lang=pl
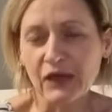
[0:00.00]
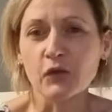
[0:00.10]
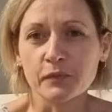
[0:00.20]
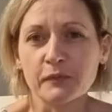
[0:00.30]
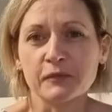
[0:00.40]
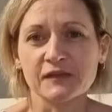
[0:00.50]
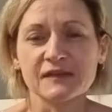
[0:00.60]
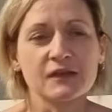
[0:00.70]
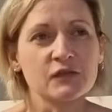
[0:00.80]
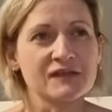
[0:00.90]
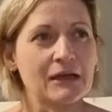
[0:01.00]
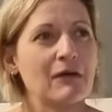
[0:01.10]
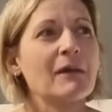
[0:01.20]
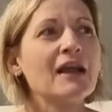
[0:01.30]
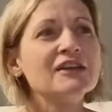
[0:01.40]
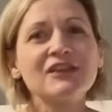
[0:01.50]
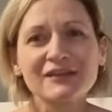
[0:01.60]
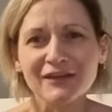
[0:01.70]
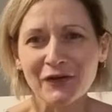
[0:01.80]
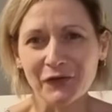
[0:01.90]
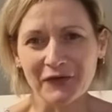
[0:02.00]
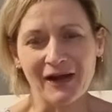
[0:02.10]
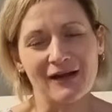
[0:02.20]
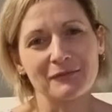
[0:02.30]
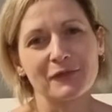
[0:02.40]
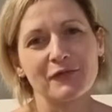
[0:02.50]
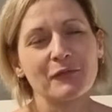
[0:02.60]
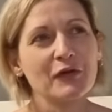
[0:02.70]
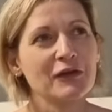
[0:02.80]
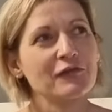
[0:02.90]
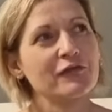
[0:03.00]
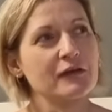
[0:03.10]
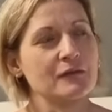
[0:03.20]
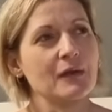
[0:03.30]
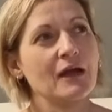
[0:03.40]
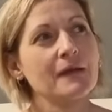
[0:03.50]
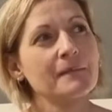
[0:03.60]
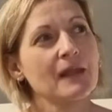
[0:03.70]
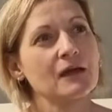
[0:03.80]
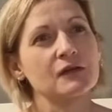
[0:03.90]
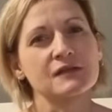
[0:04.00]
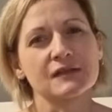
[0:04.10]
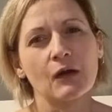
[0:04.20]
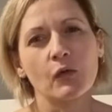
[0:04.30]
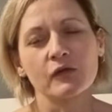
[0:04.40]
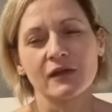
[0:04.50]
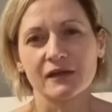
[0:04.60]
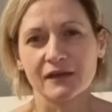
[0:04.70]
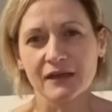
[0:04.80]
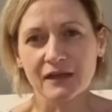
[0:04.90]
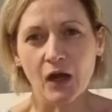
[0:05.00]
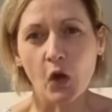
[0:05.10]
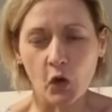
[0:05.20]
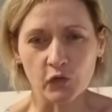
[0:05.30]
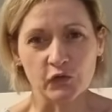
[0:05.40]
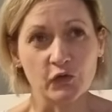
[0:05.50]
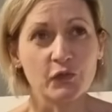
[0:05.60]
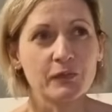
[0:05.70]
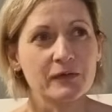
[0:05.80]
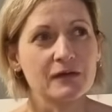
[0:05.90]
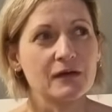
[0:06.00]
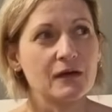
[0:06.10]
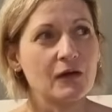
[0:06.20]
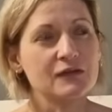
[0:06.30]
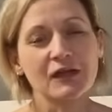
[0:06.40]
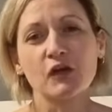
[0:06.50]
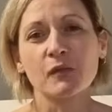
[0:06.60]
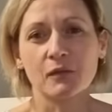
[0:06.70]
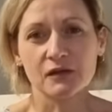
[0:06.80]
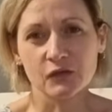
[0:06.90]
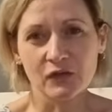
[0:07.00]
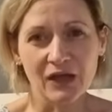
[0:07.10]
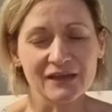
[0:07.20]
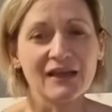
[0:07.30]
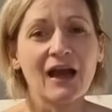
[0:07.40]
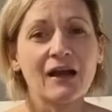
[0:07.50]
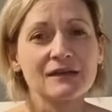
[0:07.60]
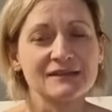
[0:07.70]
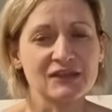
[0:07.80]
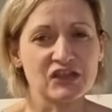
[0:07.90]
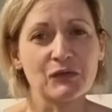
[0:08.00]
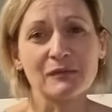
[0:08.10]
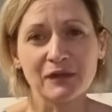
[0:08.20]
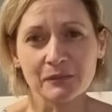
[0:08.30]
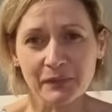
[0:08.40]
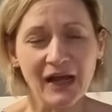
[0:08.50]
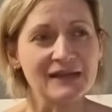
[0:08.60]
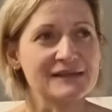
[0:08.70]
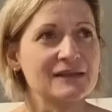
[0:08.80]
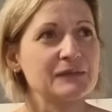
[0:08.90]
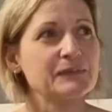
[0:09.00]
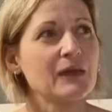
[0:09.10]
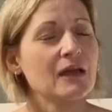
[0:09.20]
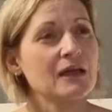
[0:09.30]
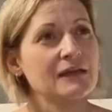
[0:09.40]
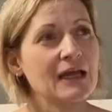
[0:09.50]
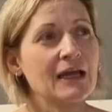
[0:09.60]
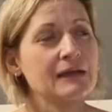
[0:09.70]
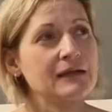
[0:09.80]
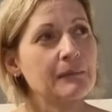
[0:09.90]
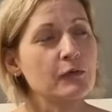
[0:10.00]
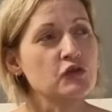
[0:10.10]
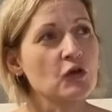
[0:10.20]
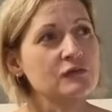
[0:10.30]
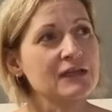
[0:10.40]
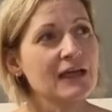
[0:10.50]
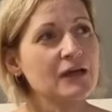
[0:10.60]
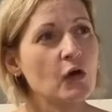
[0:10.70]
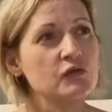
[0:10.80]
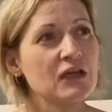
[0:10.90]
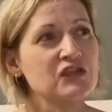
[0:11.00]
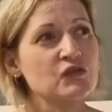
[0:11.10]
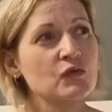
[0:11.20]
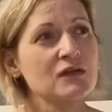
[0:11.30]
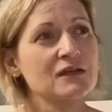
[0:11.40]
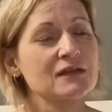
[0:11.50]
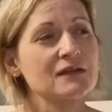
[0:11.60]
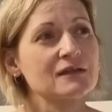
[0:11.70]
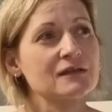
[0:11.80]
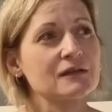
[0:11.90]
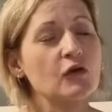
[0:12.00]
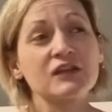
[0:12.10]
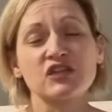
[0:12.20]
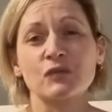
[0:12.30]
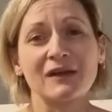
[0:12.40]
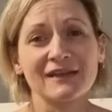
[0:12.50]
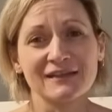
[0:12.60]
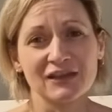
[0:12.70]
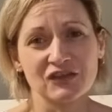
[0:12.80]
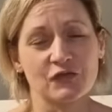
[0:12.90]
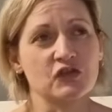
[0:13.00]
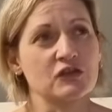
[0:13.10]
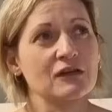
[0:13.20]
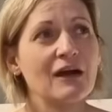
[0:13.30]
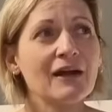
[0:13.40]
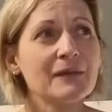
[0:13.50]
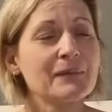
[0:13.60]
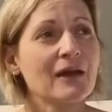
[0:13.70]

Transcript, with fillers: Taką propozycję dostałam, ale nie tylko ja, bo w mojej firmie dostało je kilka osób e, od tego momentu, jak ja zaczęłam tam pracę. Na, na początek odeszły, e, odeszła jedna dziewczyna,